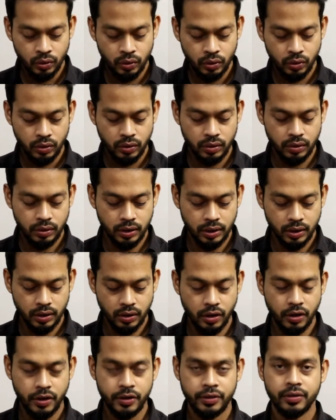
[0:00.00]
তো
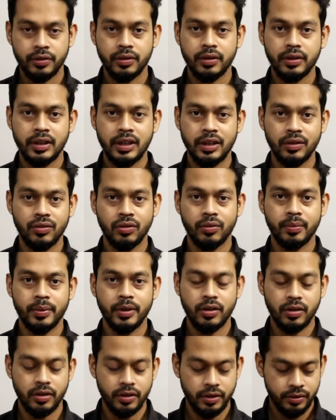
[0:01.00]
অডিটর কী করবে
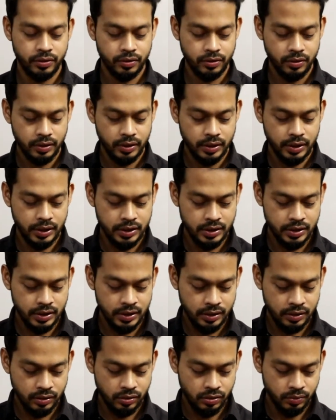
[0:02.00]
অডিটর এই যে
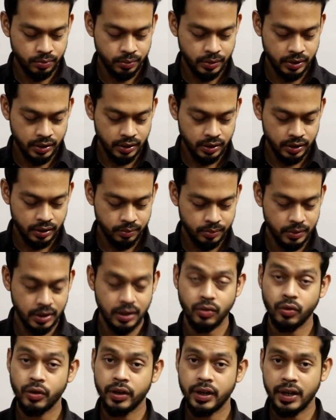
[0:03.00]
কোম্পানি বা
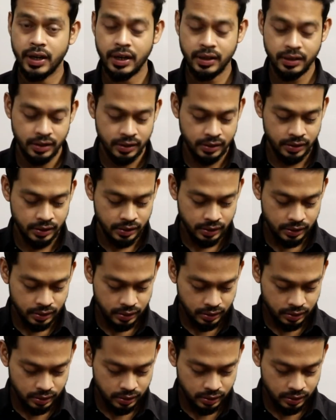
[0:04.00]
ওই এনটিটির